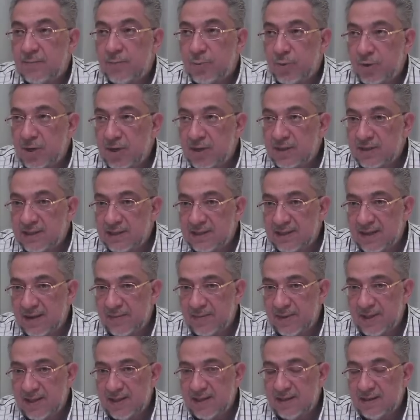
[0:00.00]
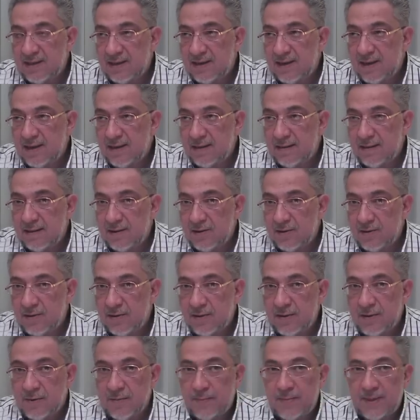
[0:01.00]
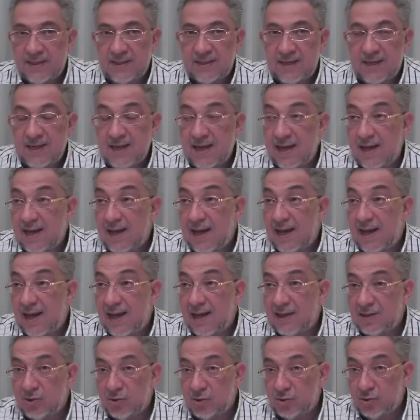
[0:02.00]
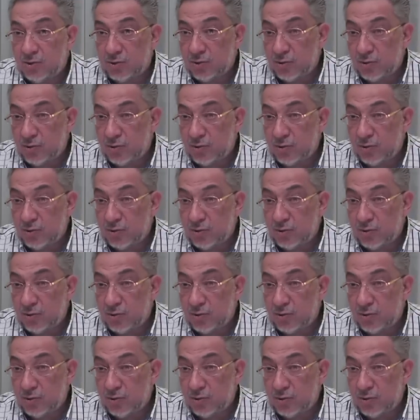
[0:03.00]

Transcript: por el sistema de intricación, pasaría a